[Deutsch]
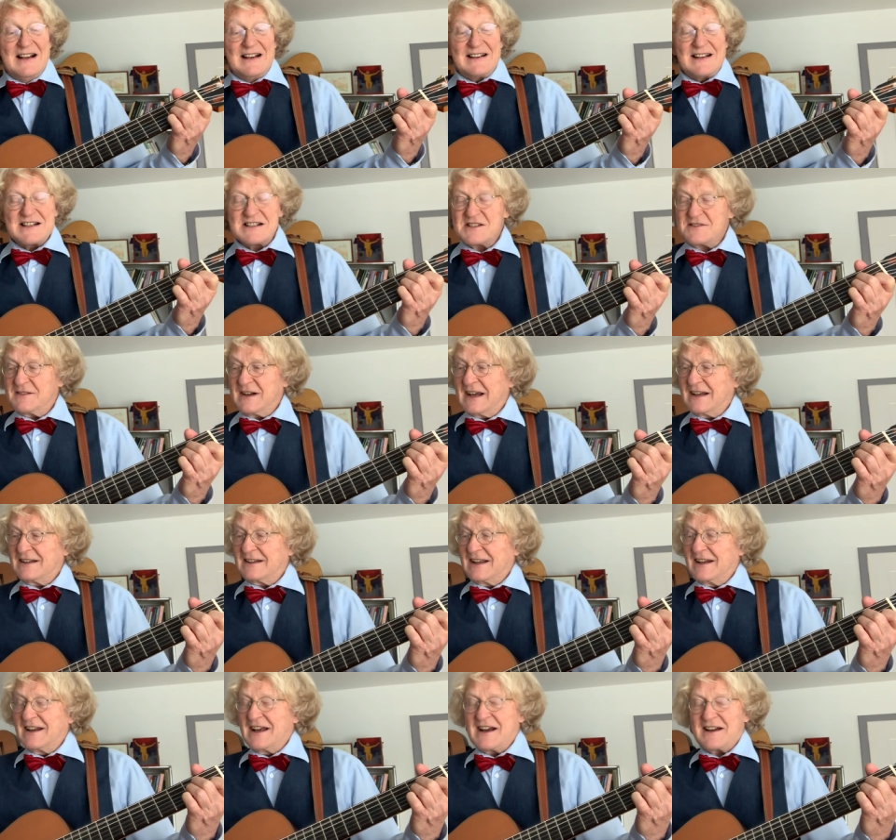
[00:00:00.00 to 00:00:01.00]
Das
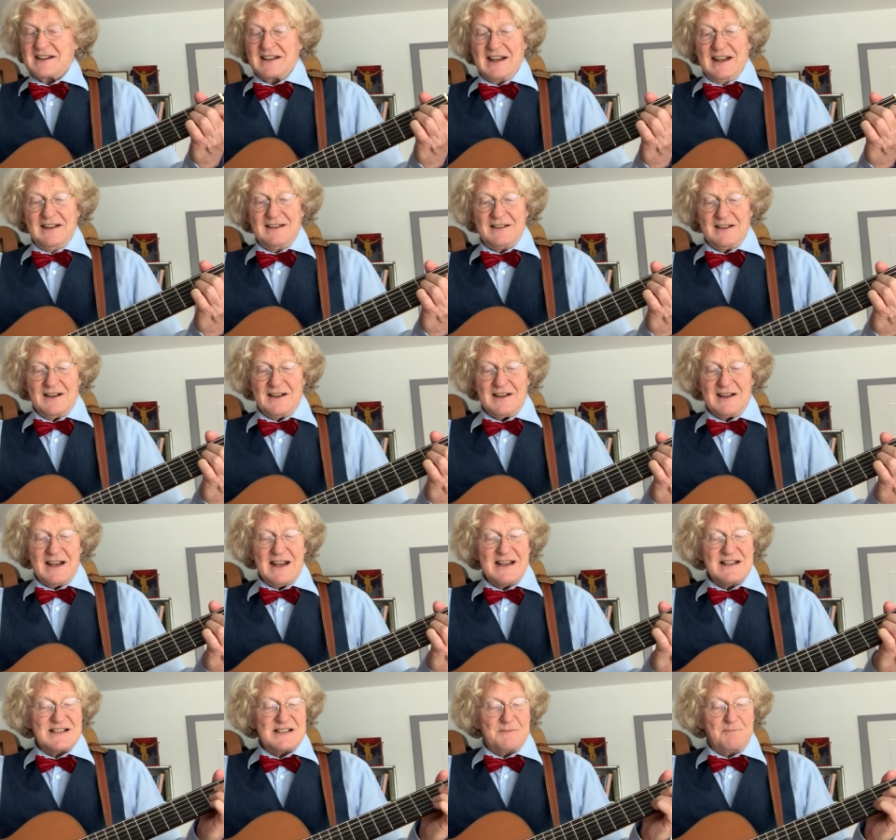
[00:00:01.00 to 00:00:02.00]
zweite der Kinder
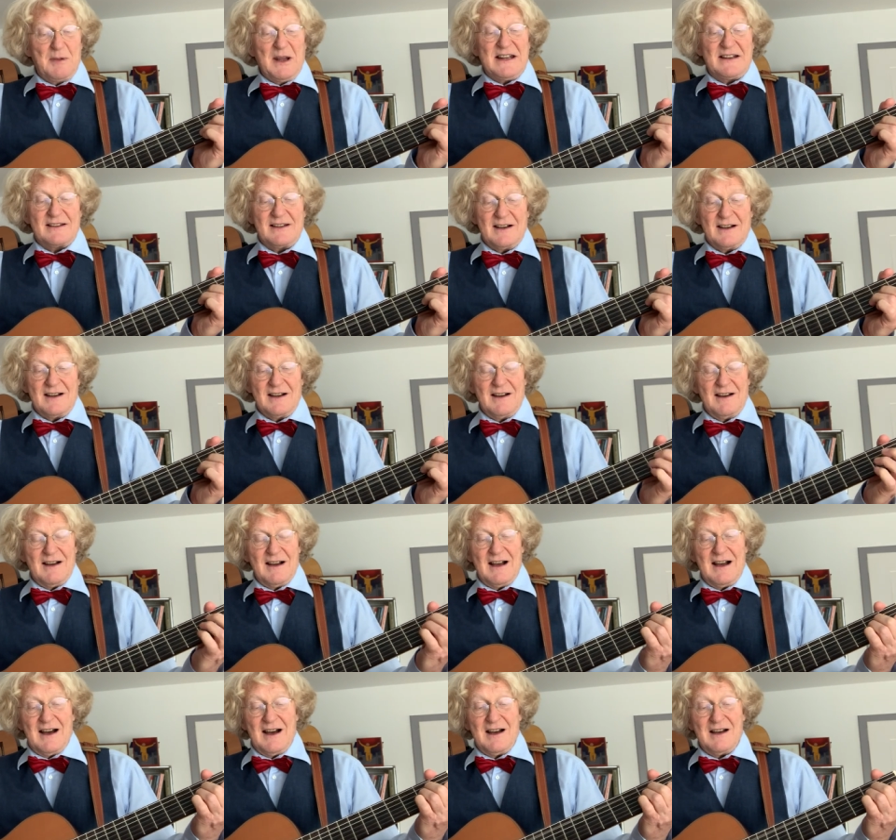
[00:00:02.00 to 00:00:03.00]
ist bitterarm,
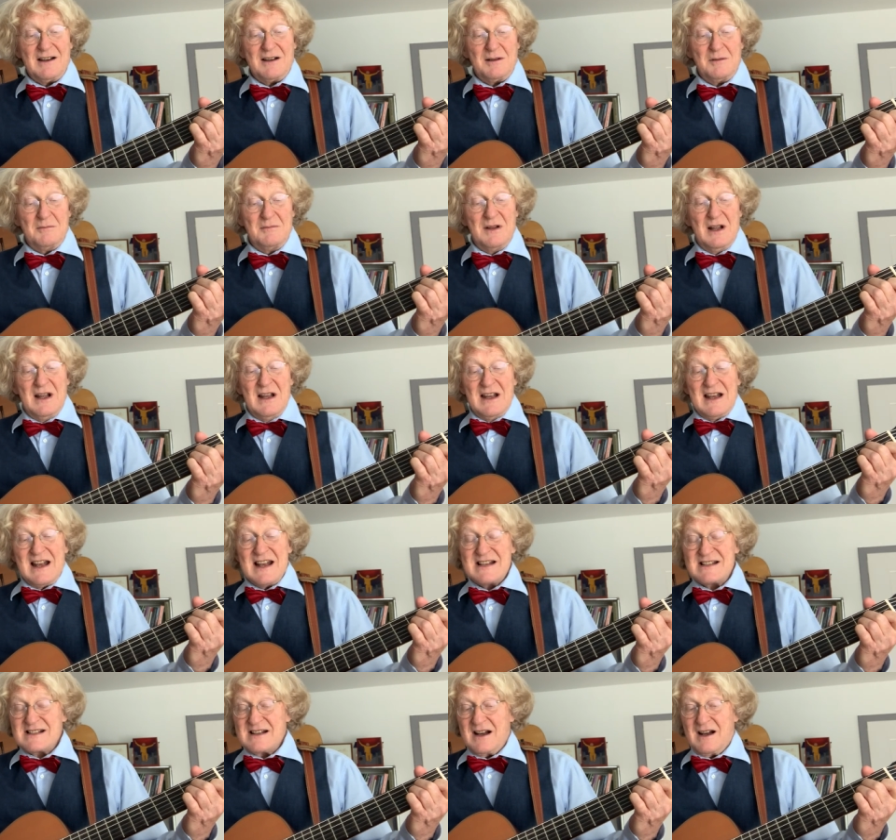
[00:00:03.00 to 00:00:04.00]

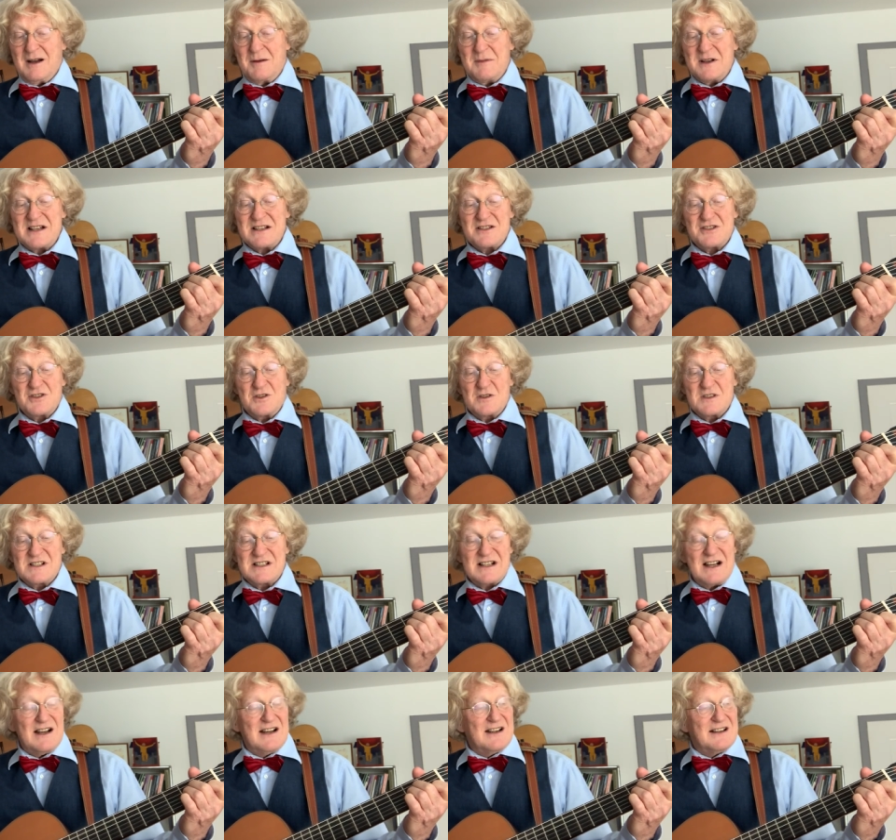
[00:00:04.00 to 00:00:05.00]
es habe, so
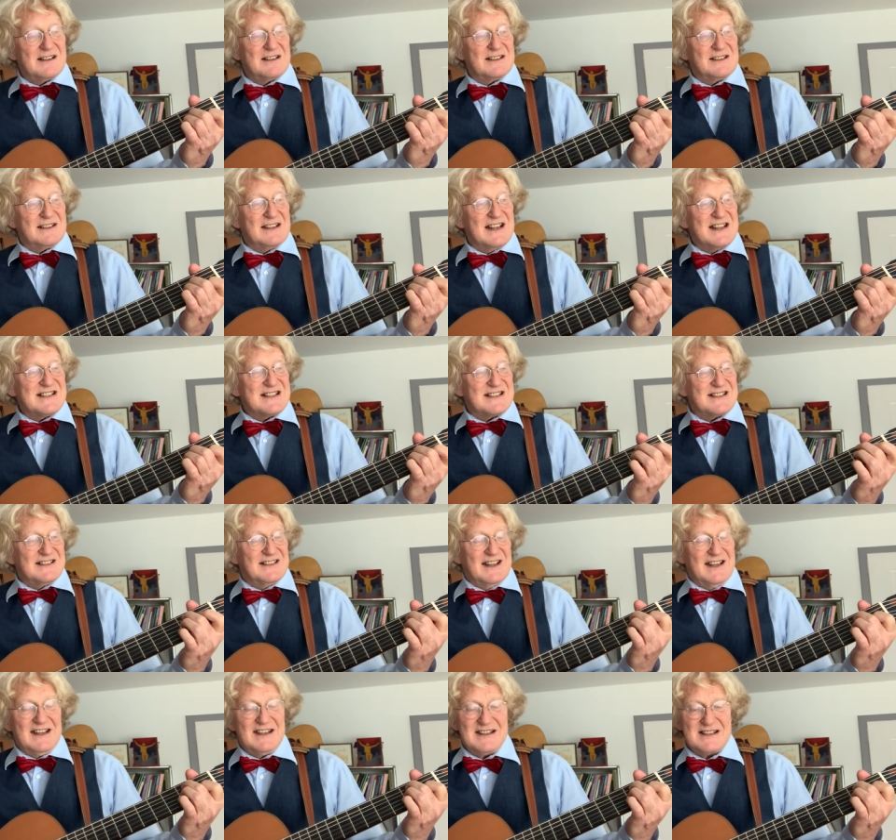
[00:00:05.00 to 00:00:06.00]
sagt es,
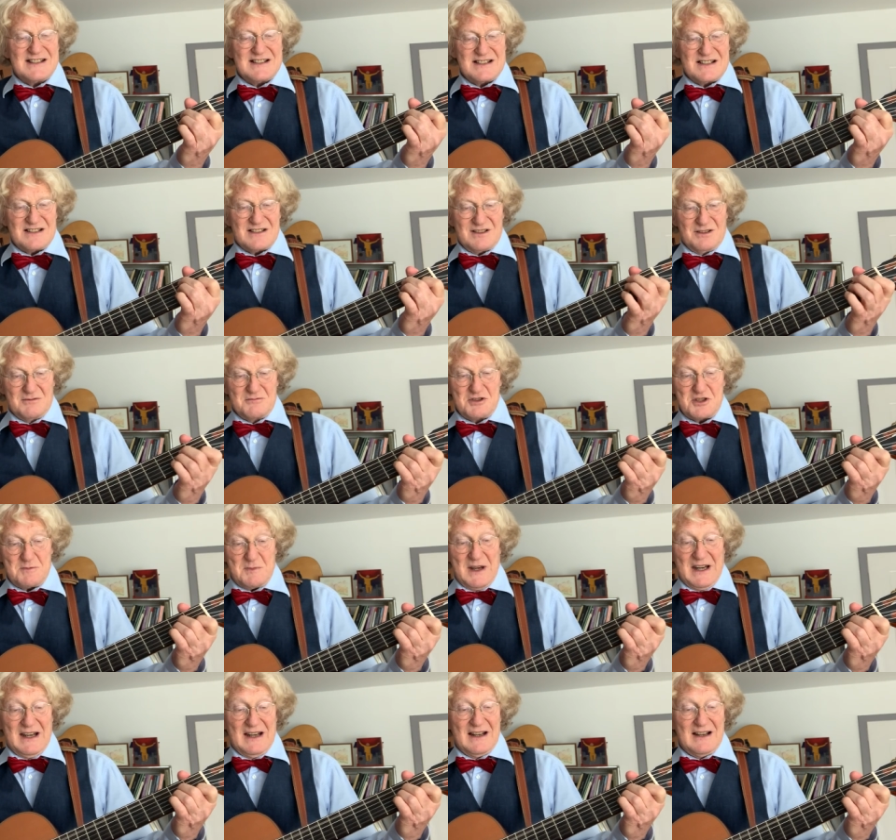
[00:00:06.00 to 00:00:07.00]
nichts zum
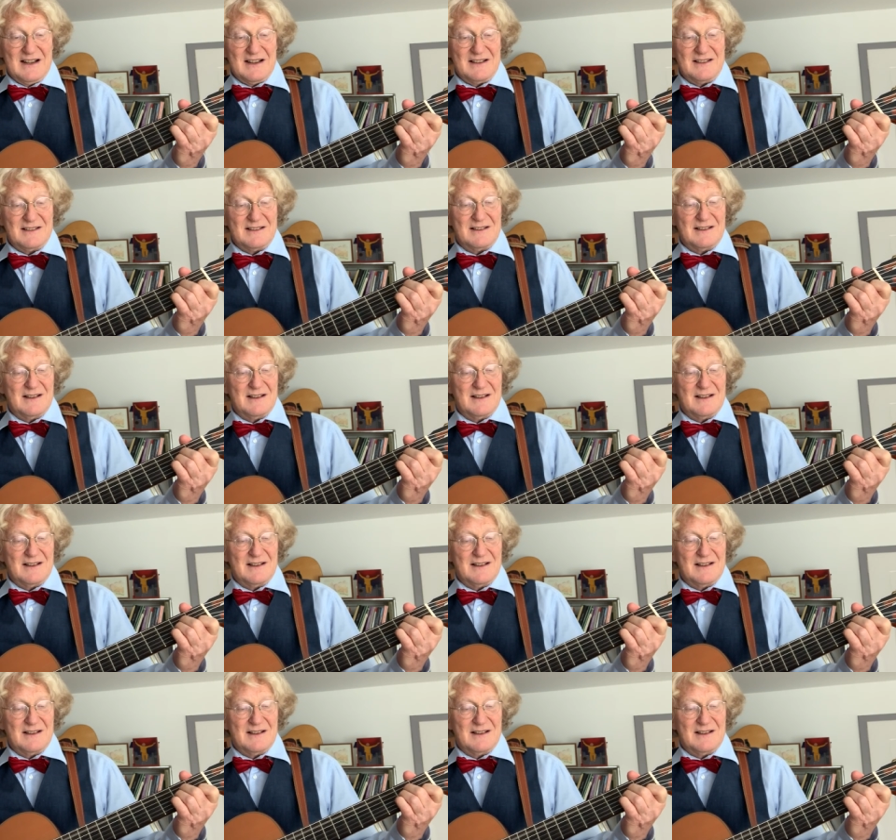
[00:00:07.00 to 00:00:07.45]
Spielen.